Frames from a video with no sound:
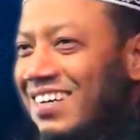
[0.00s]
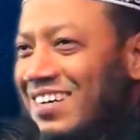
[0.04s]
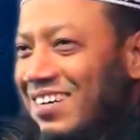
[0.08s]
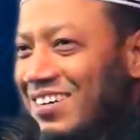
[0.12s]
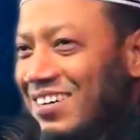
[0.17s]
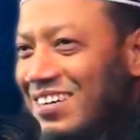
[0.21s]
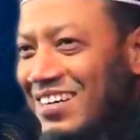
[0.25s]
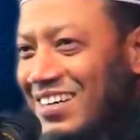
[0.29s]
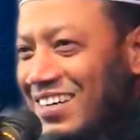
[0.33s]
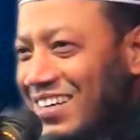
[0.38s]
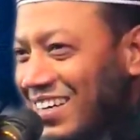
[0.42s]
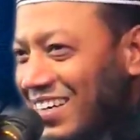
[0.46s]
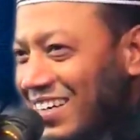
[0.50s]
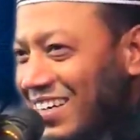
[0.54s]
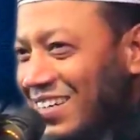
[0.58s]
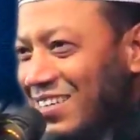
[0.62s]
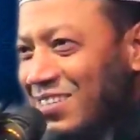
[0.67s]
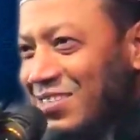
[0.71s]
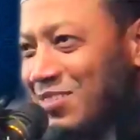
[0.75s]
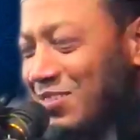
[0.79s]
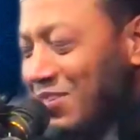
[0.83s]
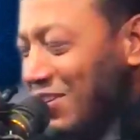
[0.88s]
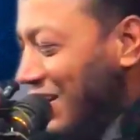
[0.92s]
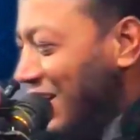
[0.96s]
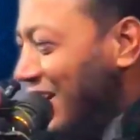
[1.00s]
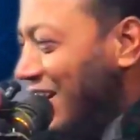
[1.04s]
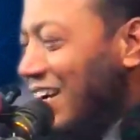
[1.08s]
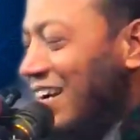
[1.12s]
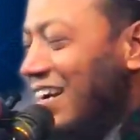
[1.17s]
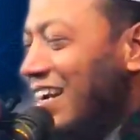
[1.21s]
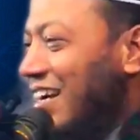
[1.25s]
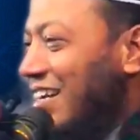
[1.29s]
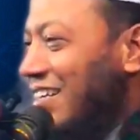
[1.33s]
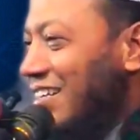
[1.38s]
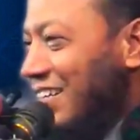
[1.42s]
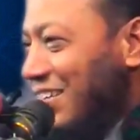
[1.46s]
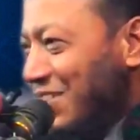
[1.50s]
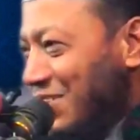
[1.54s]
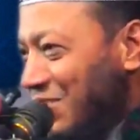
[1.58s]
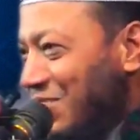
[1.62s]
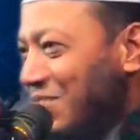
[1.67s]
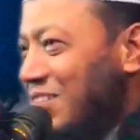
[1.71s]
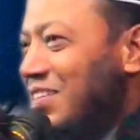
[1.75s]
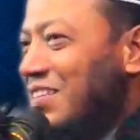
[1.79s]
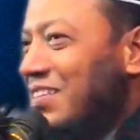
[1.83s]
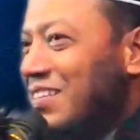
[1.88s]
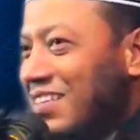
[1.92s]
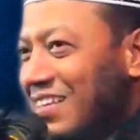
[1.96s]
কারণ এটা জয়েন্ট লাগতে
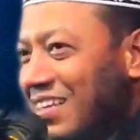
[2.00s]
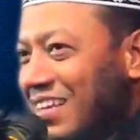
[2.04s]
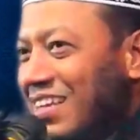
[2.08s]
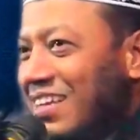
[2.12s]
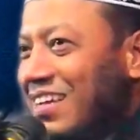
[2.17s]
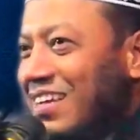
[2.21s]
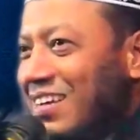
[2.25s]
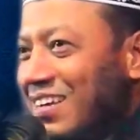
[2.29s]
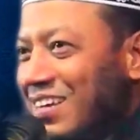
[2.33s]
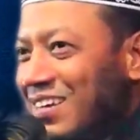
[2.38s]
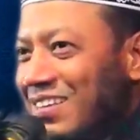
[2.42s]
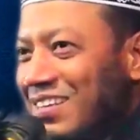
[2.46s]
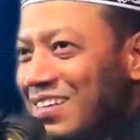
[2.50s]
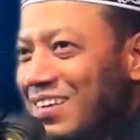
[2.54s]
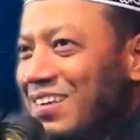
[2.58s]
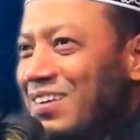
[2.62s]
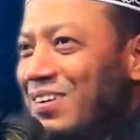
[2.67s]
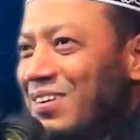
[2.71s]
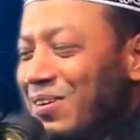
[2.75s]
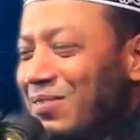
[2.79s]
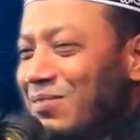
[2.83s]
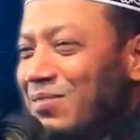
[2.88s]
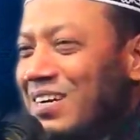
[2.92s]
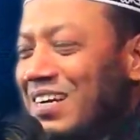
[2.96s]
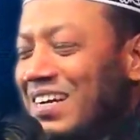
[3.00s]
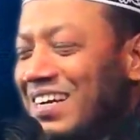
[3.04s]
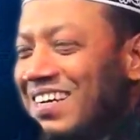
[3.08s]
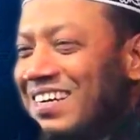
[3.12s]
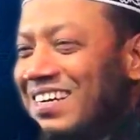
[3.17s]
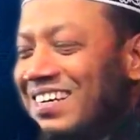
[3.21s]
কিছুদিন দেরি দেরি হবে